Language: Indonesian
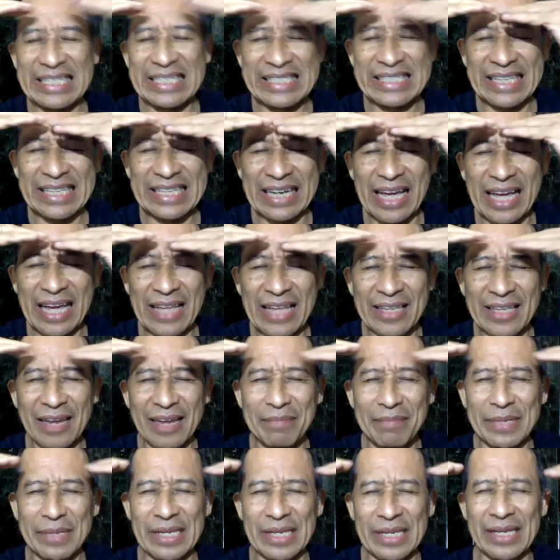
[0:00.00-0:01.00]

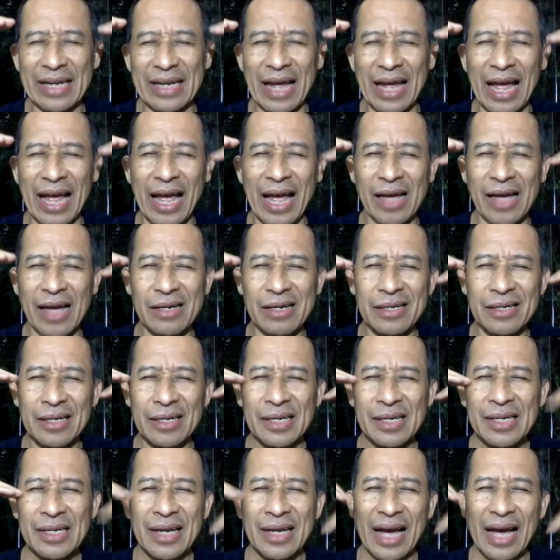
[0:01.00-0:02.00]
istirahatkan pikiran,
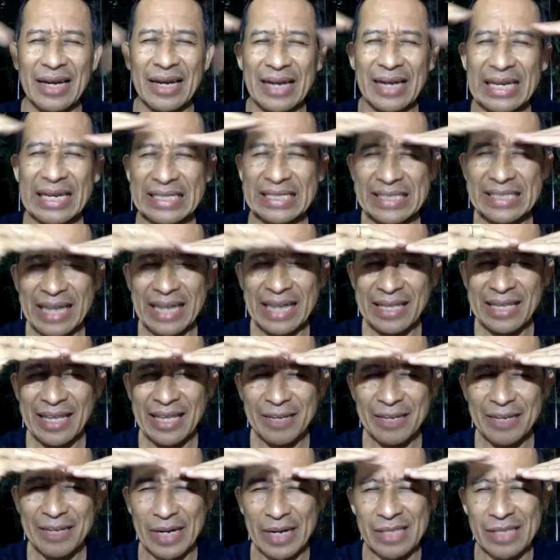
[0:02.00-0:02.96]
Anda istirahatkan